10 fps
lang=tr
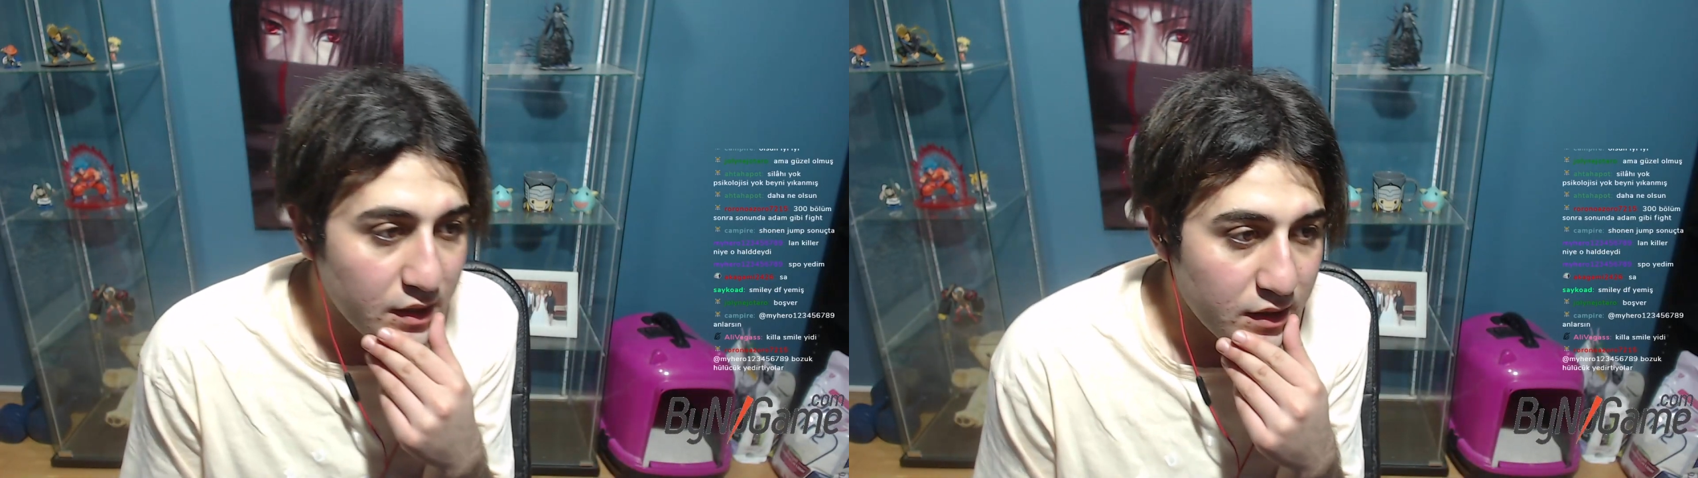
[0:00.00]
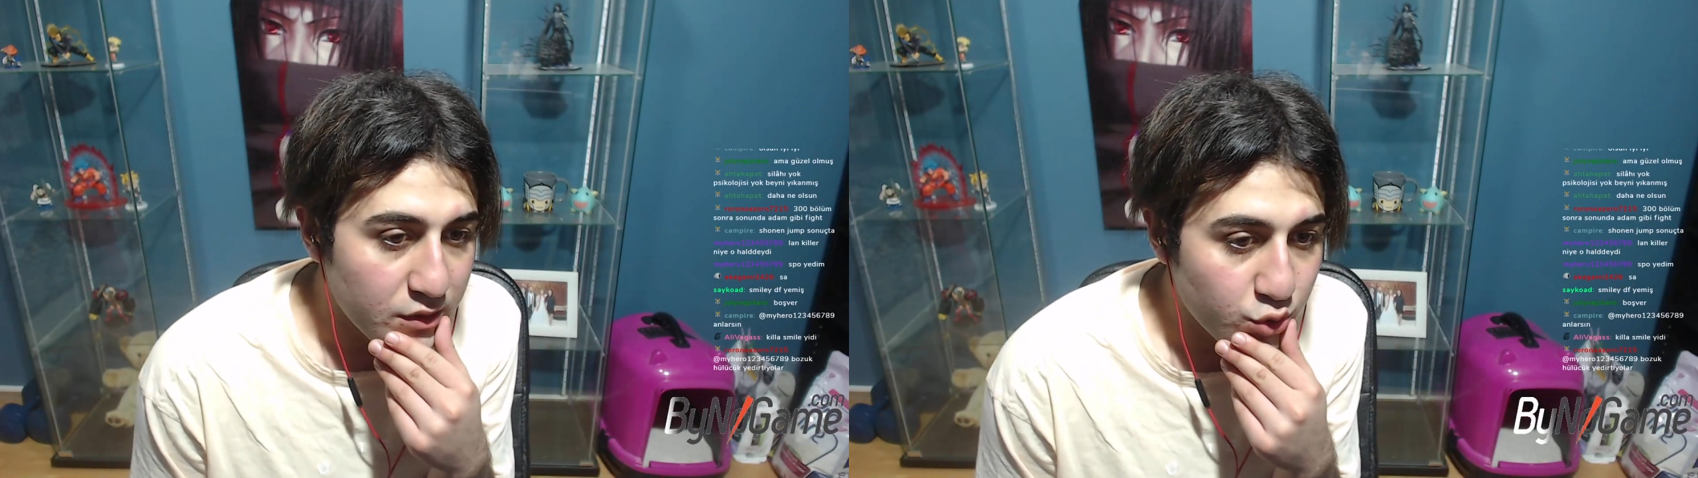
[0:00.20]

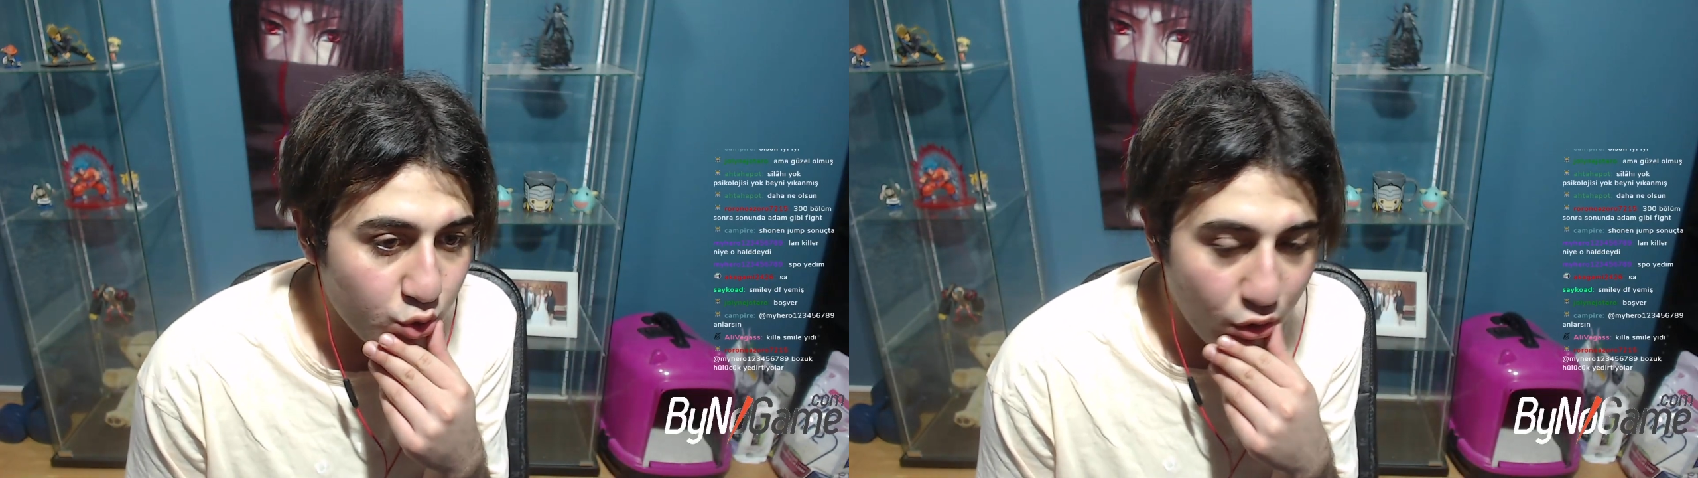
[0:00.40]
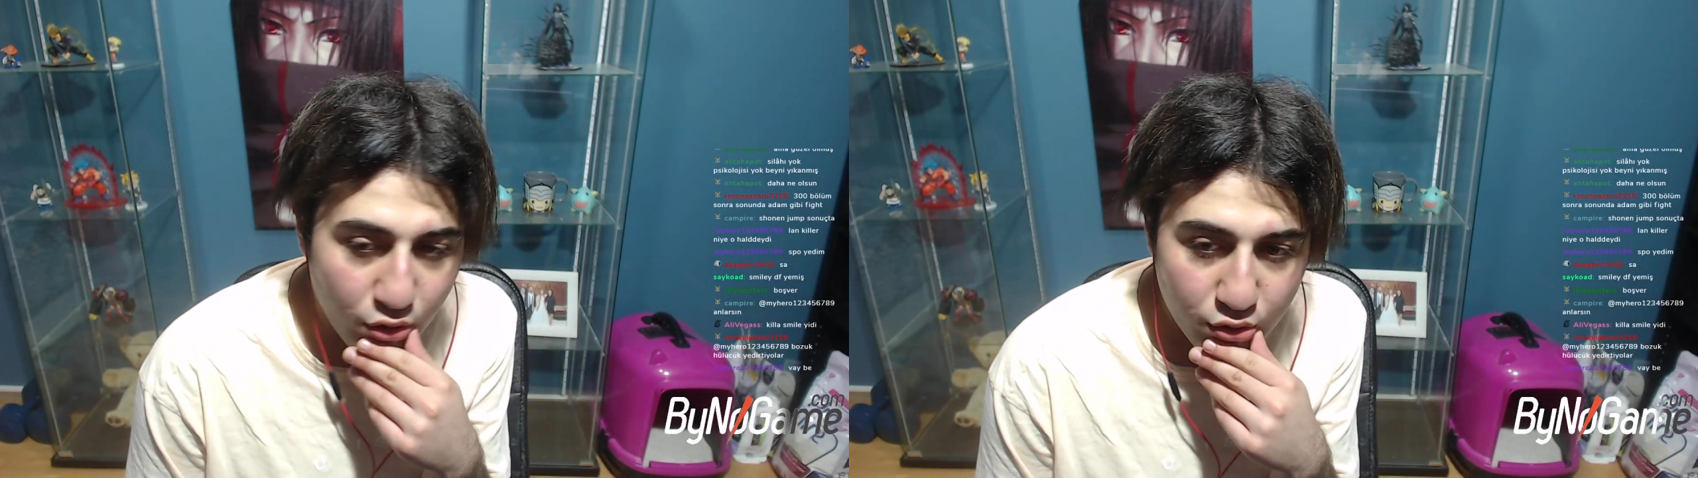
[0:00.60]

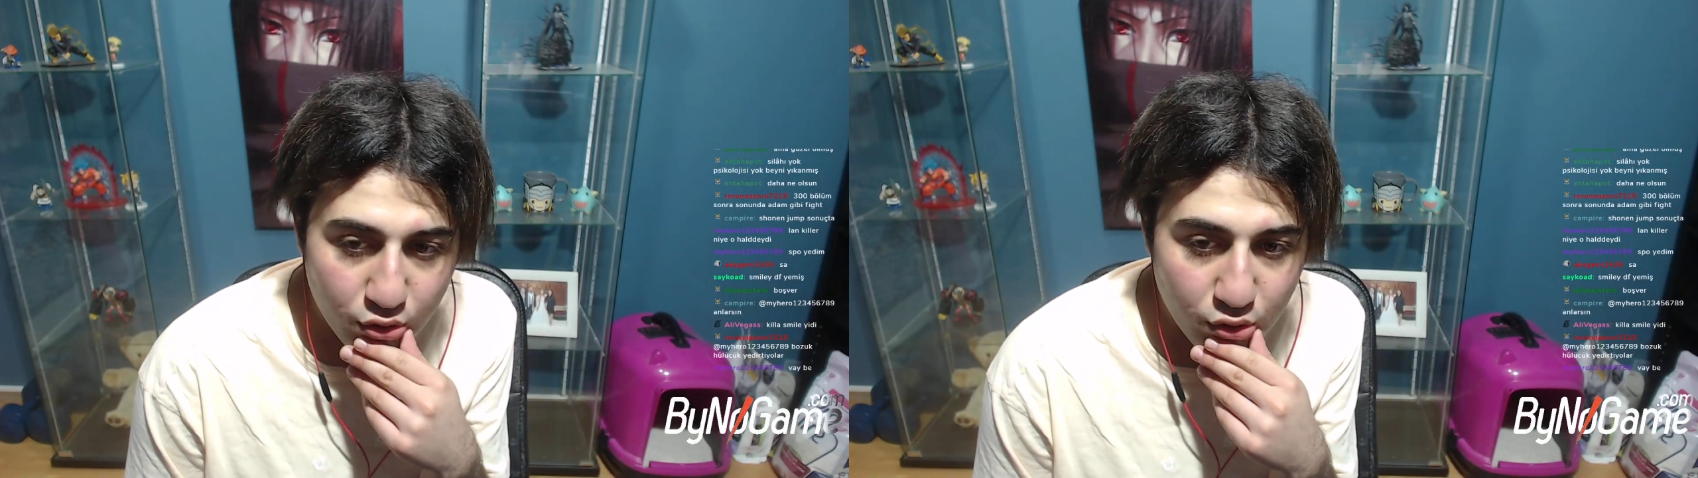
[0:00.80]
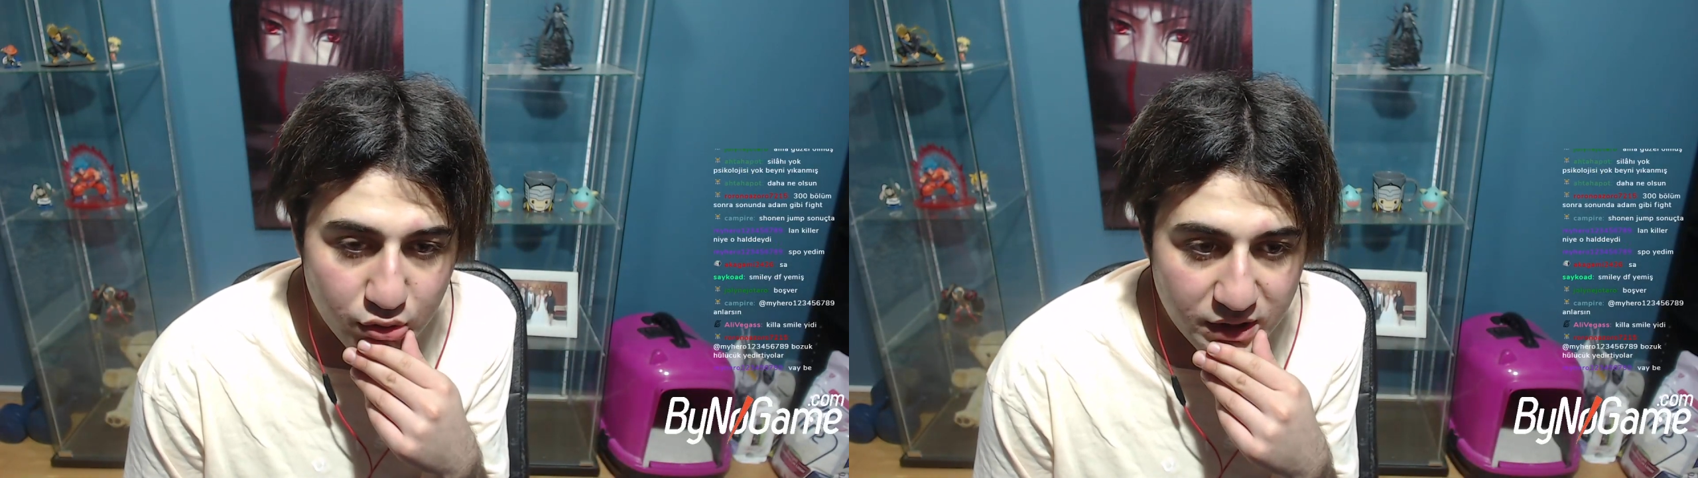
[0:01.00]
Zoro'nun
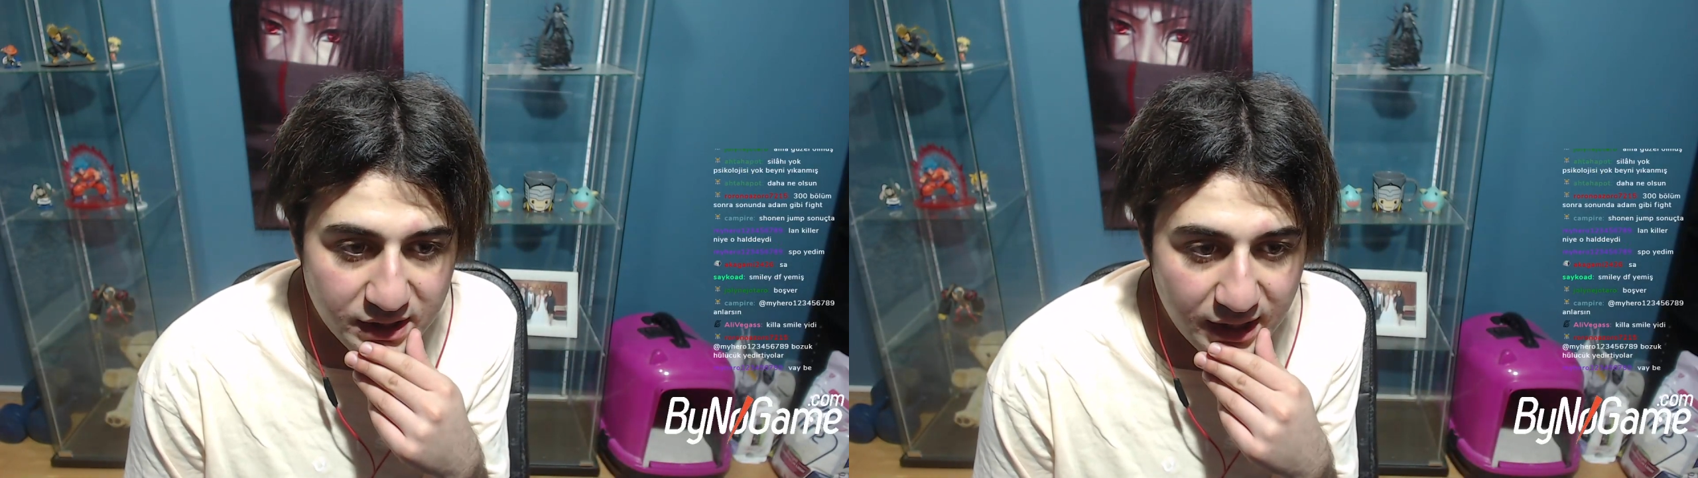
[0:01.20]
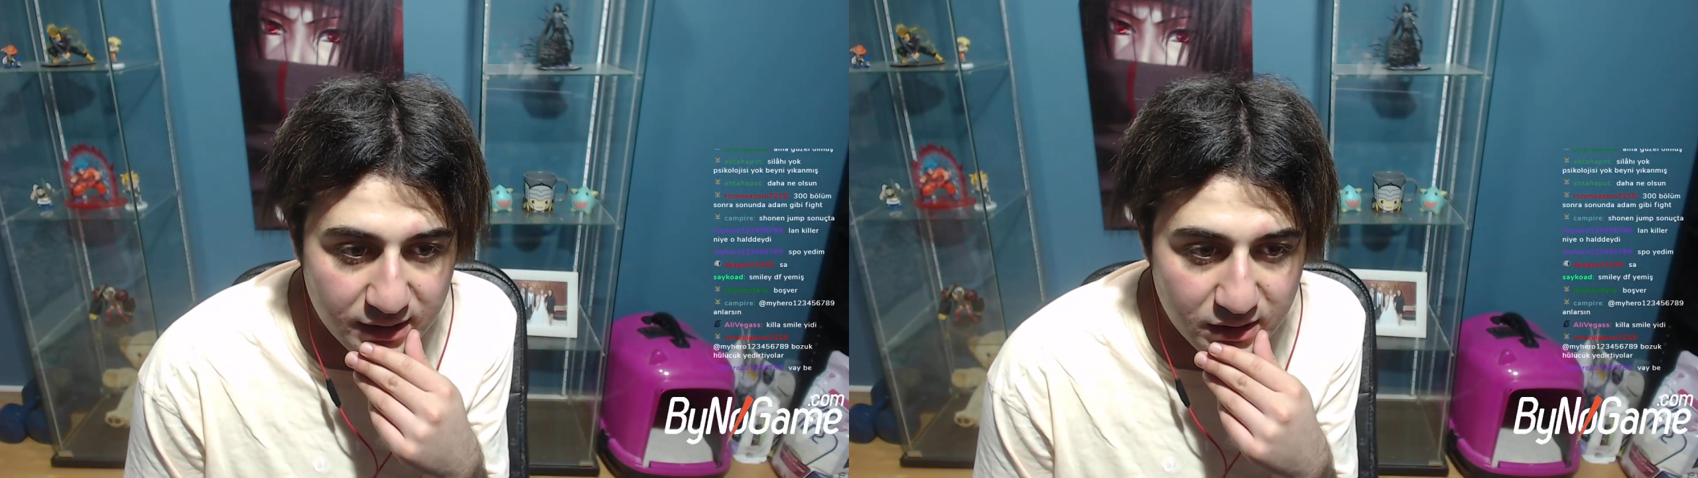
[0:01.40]
orada
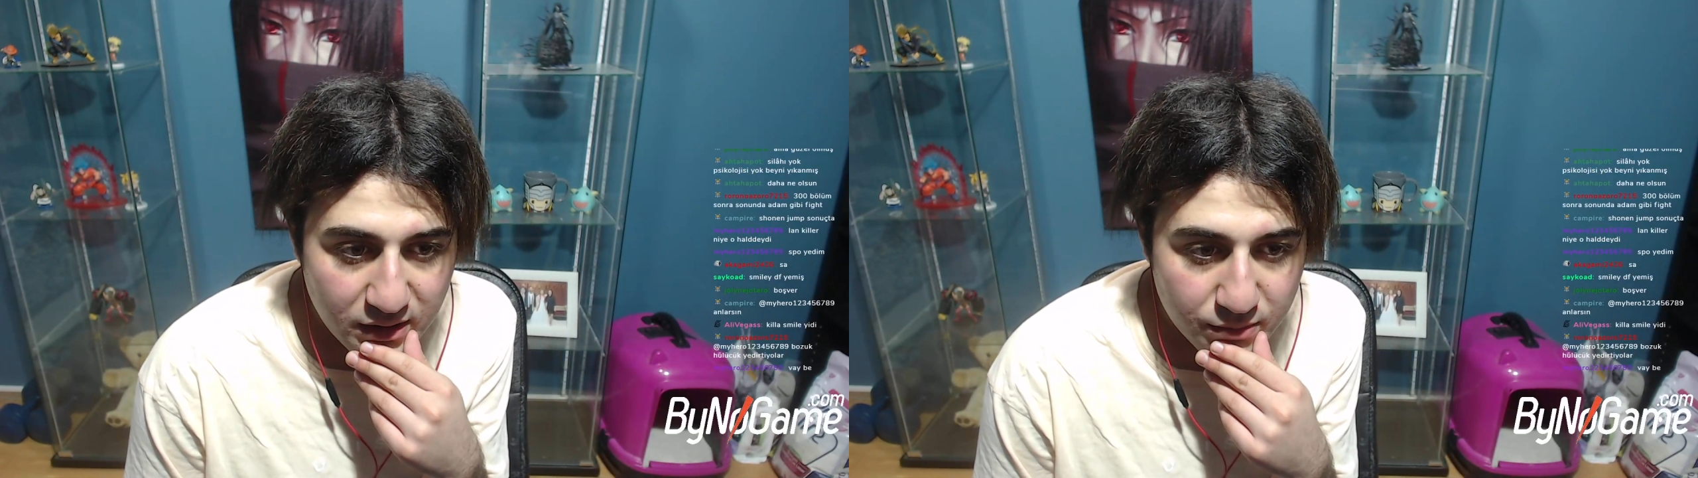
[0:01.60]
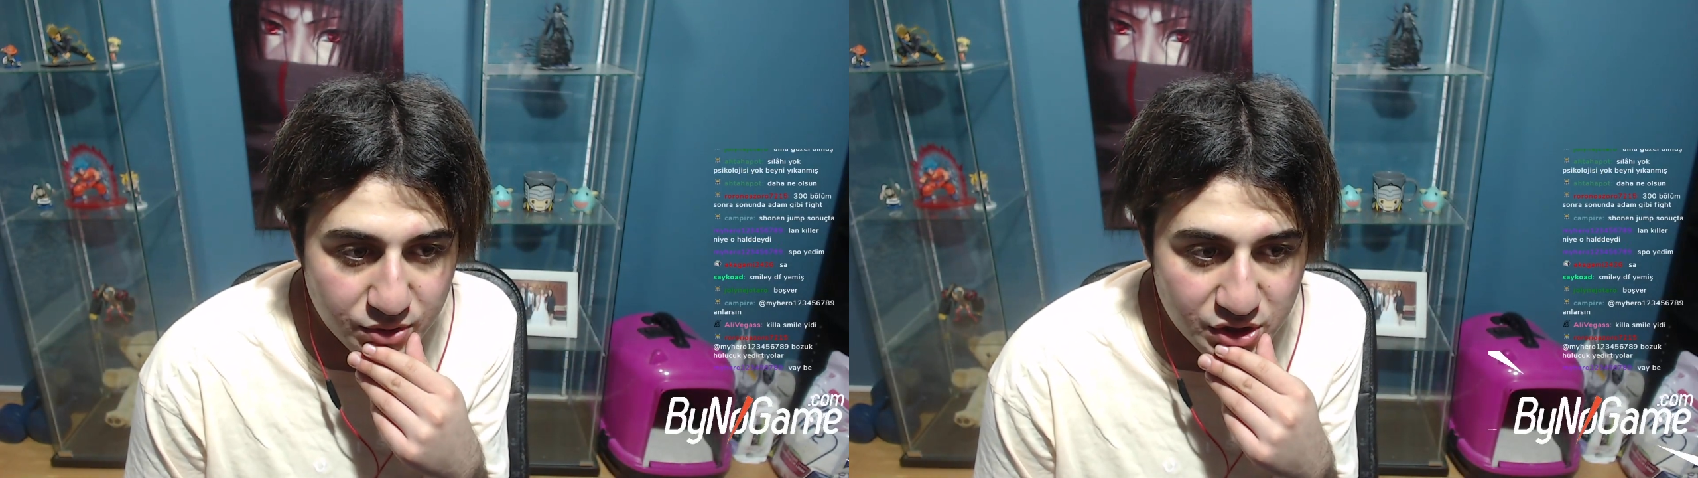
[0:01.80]

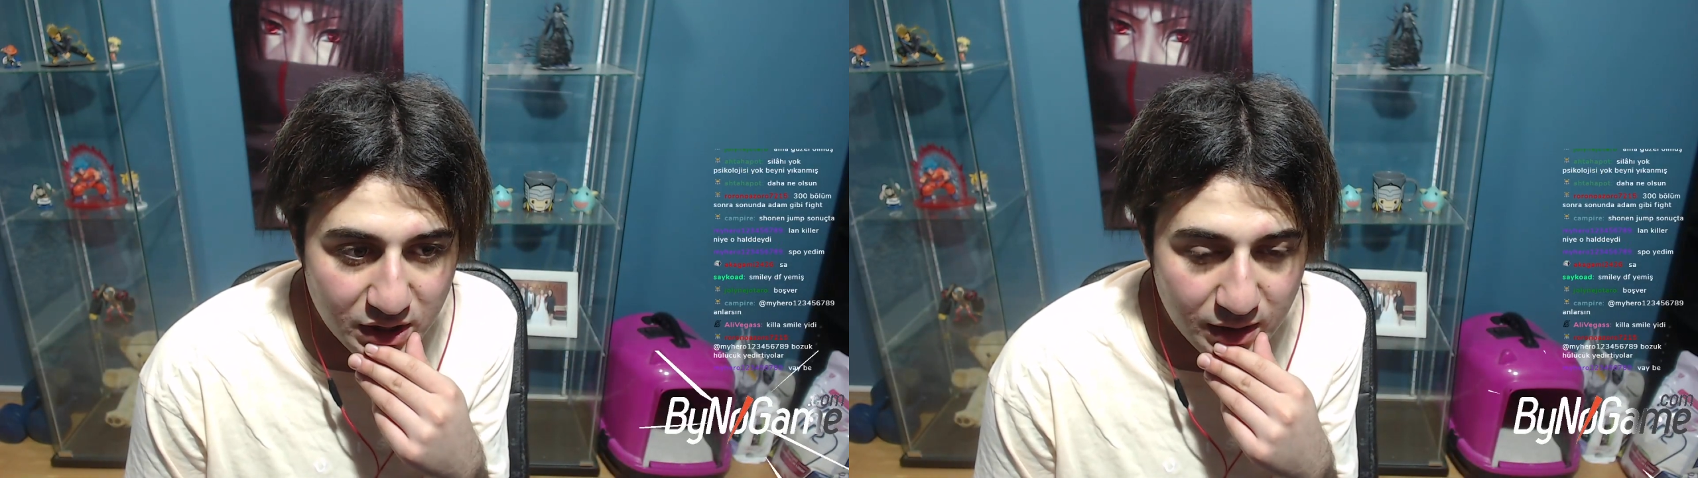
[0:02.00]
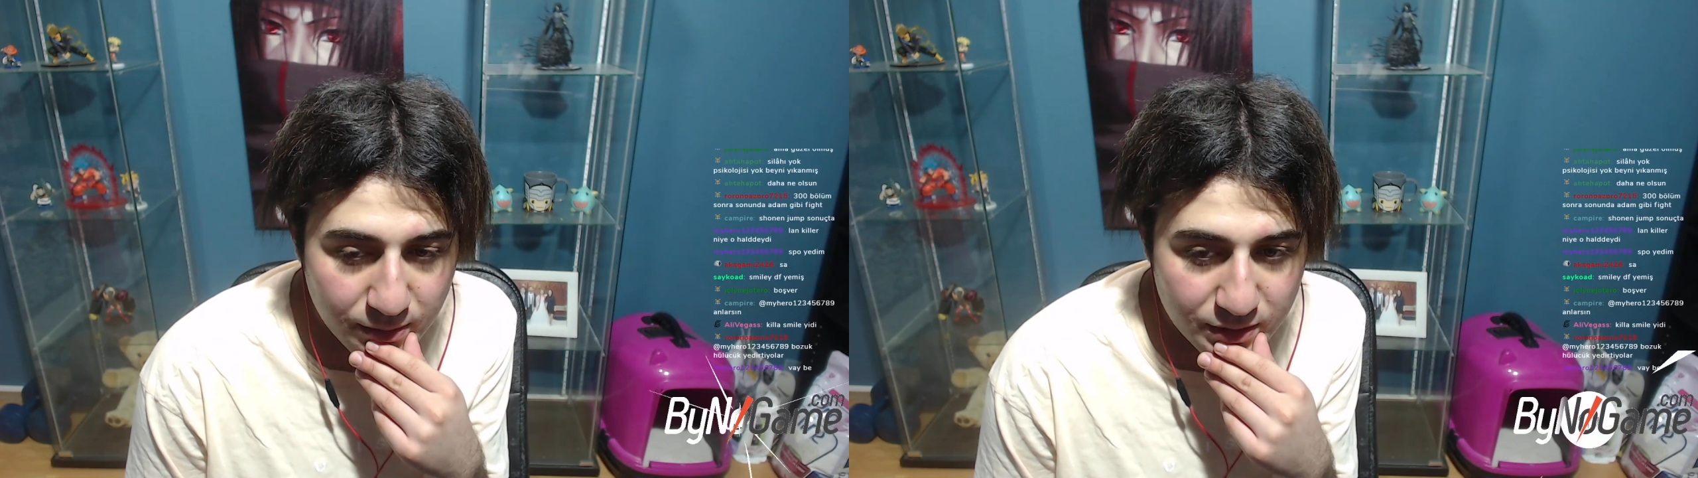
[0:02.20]
kendine bıçağı